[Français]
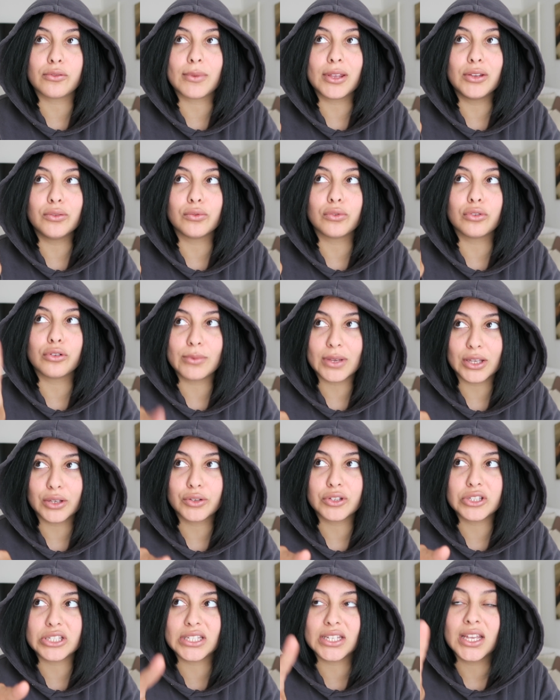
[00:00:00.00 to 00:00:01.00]
semaine, donc le
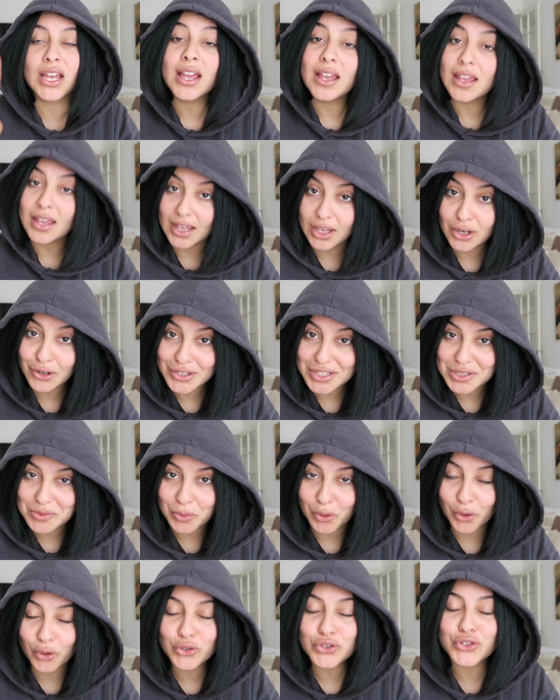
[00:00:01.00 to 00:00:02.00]
mercredi et le
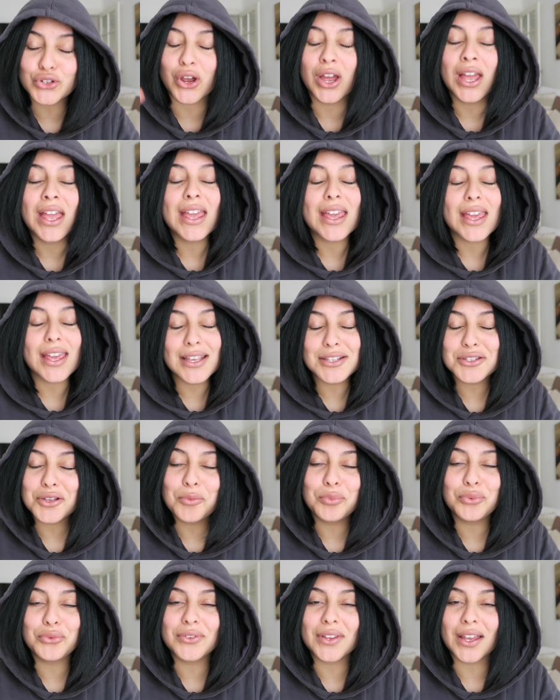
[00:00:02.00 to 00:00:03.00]
dimanche. Et
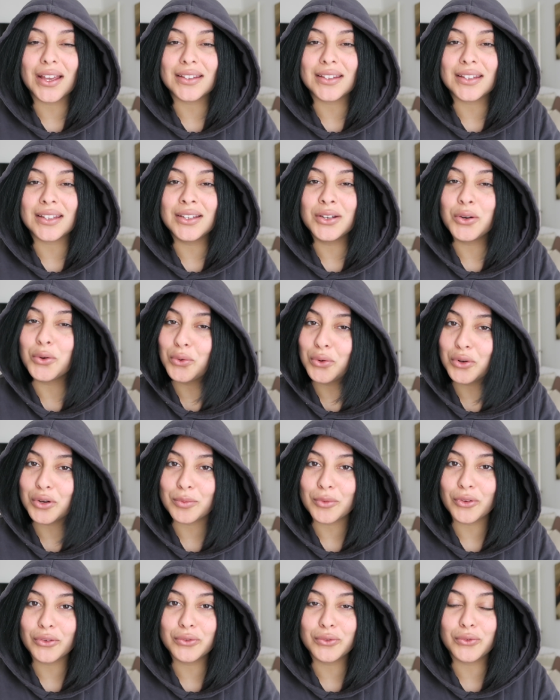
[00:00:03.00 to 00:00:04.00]
sans plus tarder, on
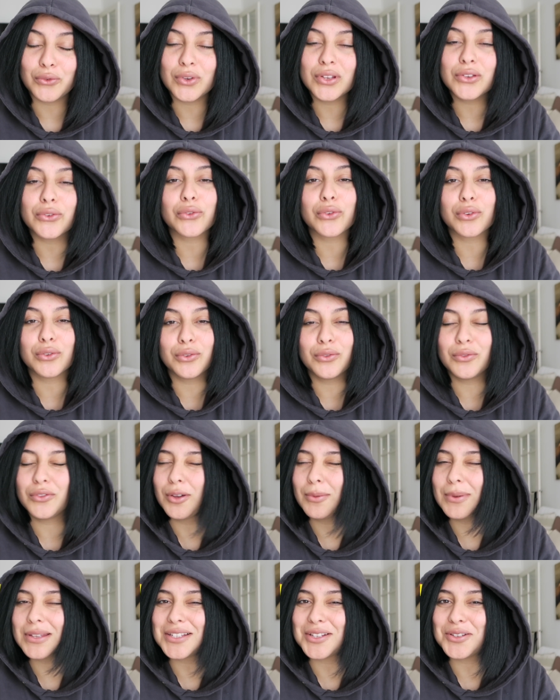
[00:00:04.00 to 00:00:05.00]
commence tout de suite, on se retrouve
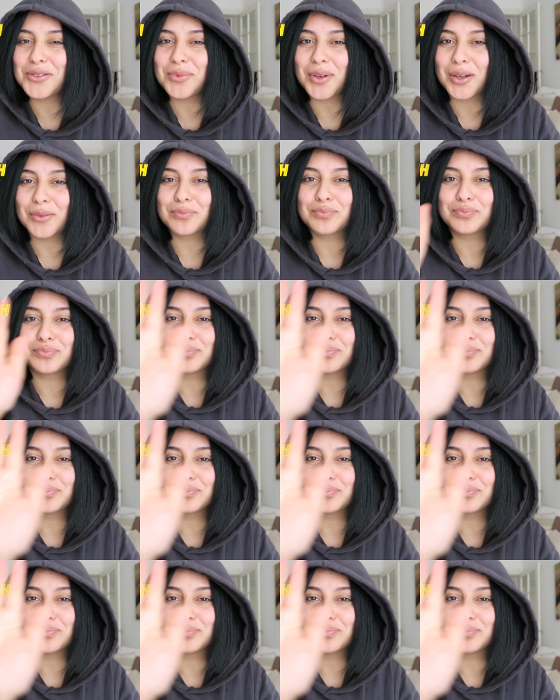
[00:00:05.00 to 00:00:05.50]
dans ma salle de bain.